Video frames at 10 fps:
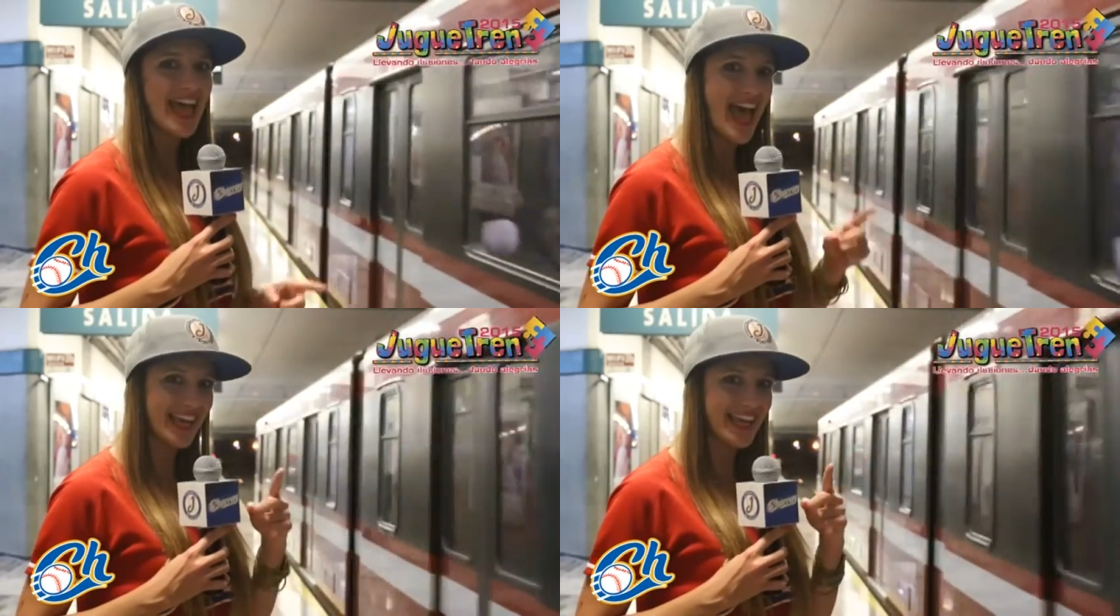
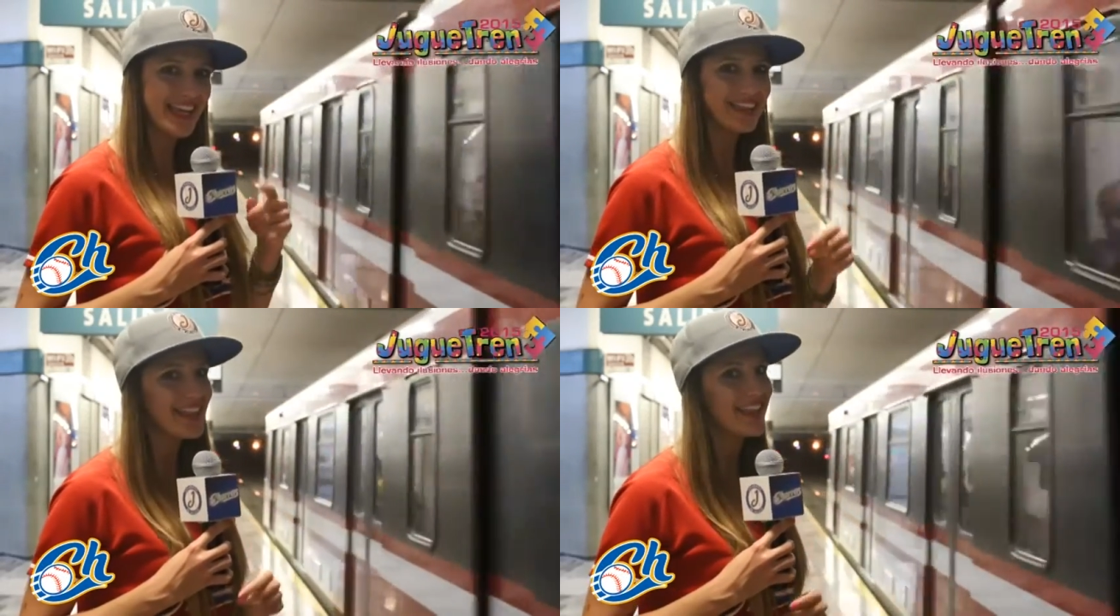
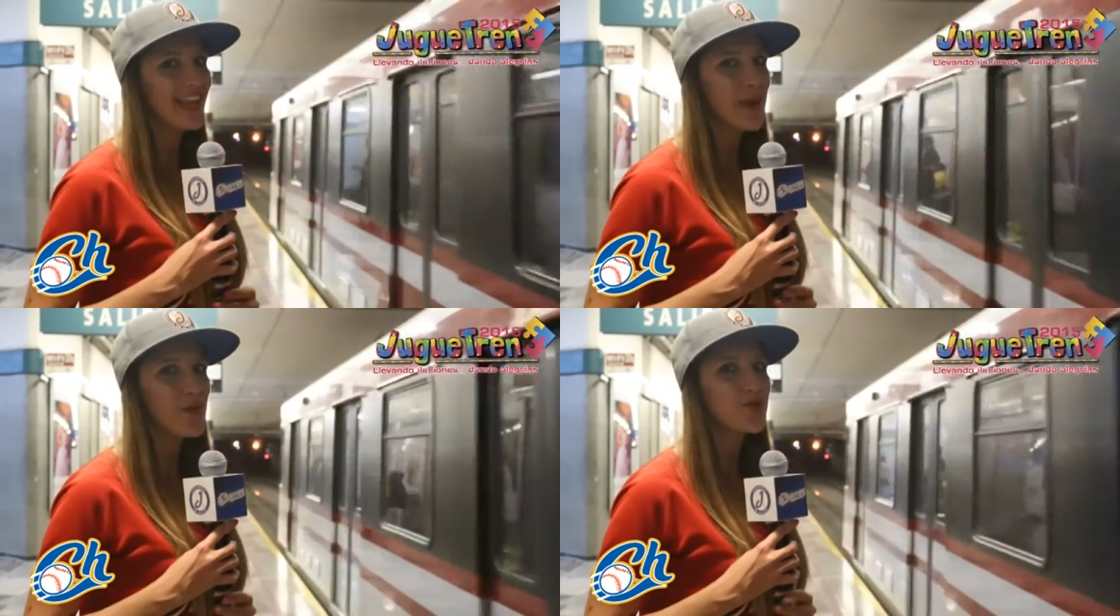Aquí te
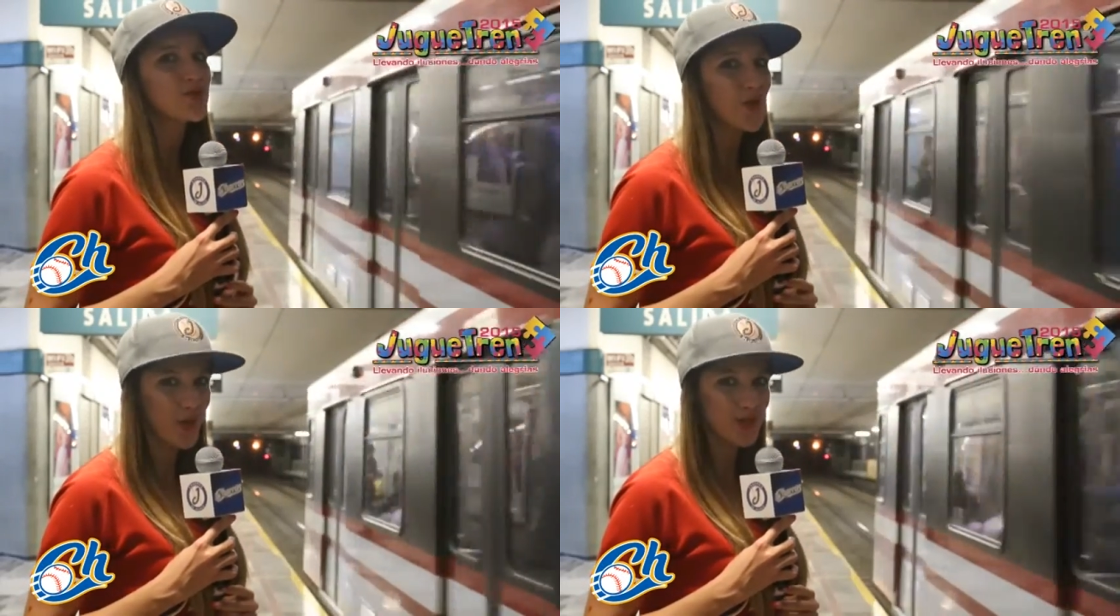tenemos
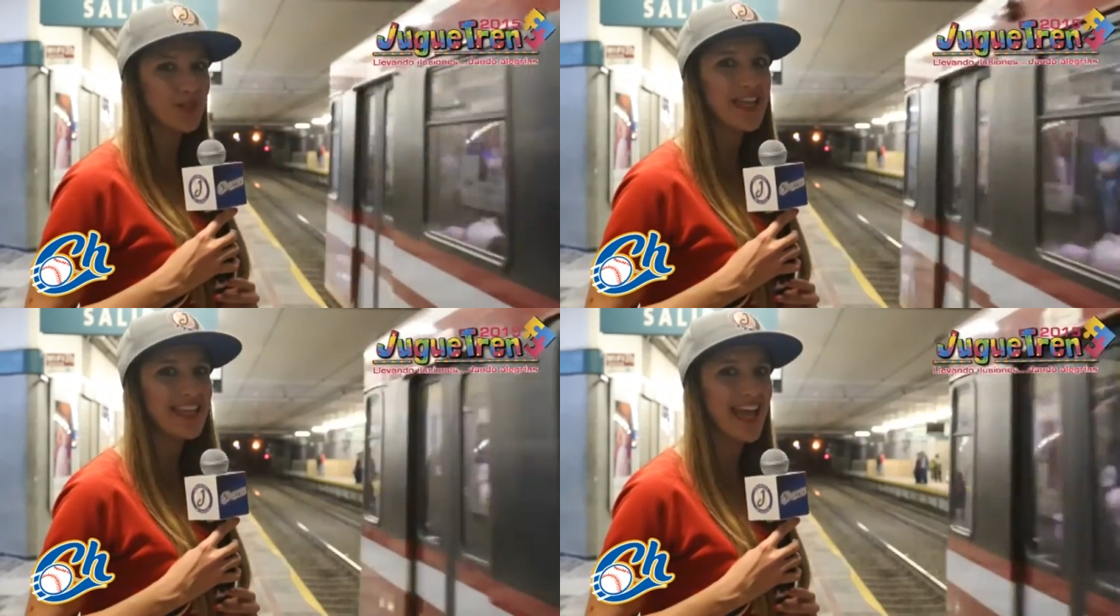todos
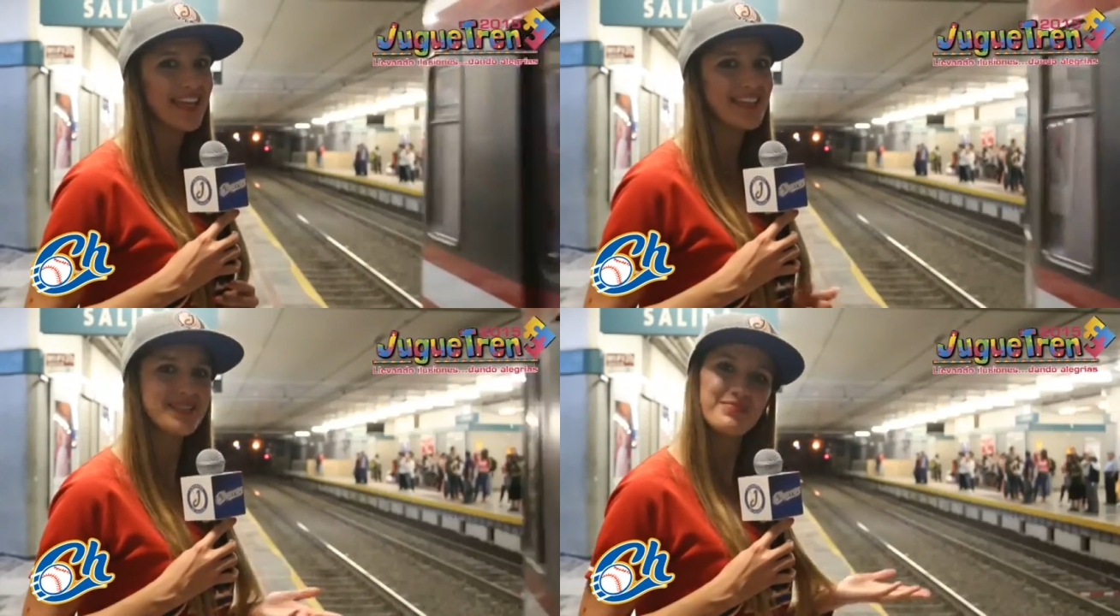los detalles.